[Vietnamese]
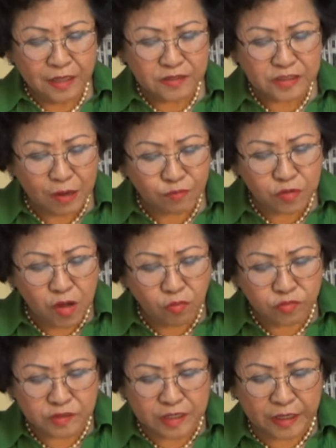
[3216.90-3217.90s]
trong
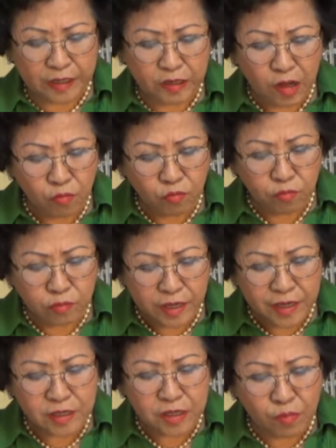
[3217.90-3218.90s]
công trình công
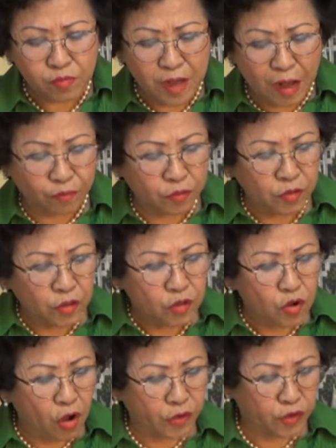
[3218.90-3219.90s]
ích công cộng,
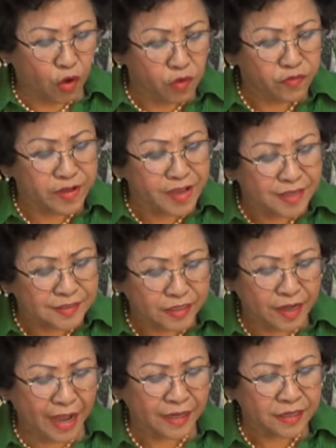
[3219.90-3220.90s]
còn đối với các dự
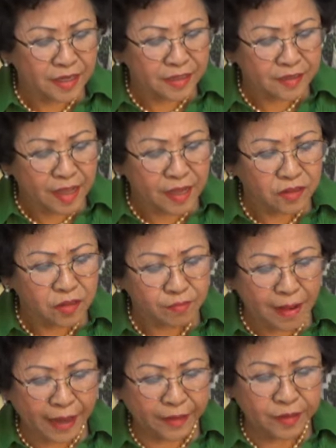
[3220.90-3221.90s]
án kinh tế thương
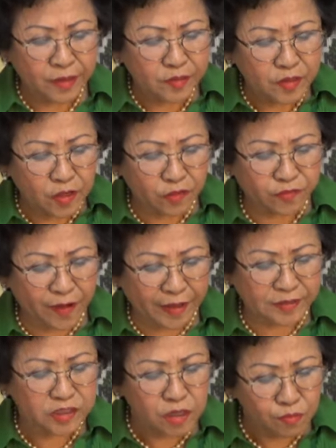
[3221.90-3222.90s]
mại thì phải
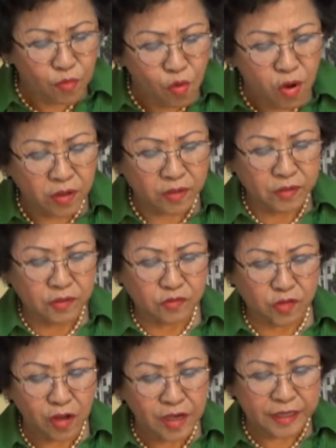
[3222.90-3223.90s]
trưng mua.
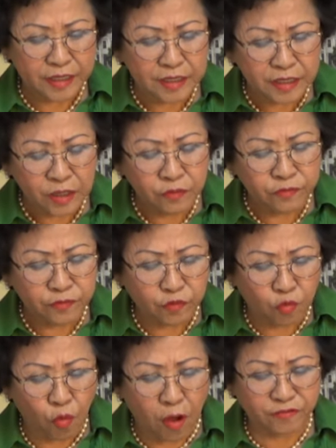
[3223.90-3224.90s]
Đó là ý kiến
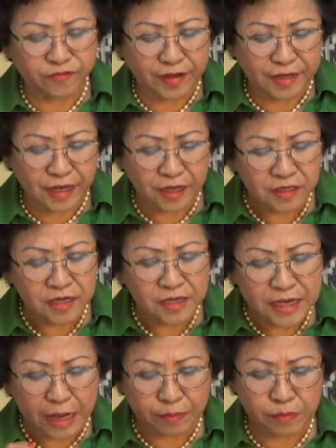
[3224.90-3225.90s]
của phần lớn các
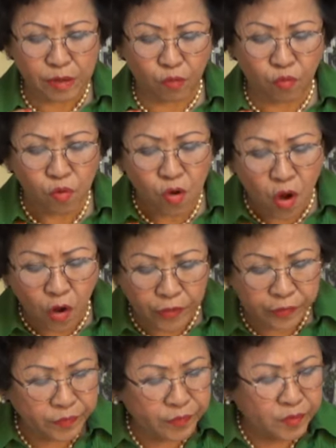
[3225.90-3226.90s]
đại biểu Quốc hội
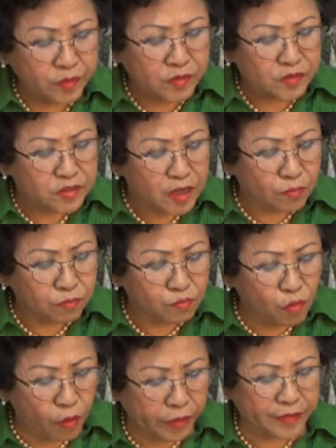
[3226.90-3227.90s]

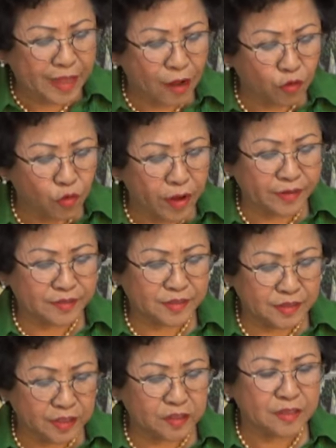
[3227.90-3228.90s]
trong buổi thảo luận
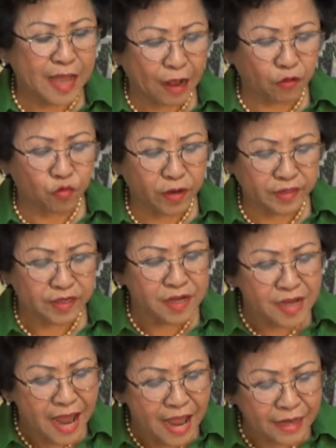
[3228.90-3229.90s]
dự thảo luật đất
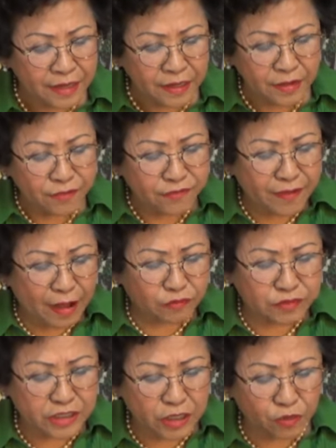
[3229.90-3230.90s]
đai
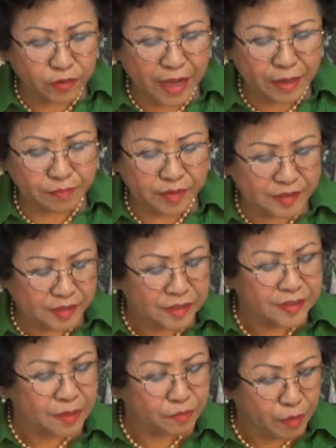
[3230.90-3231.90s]
vào chiều ngày mười
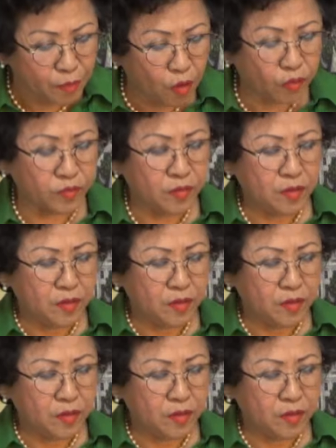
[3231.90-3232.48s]
chín tháng mười một.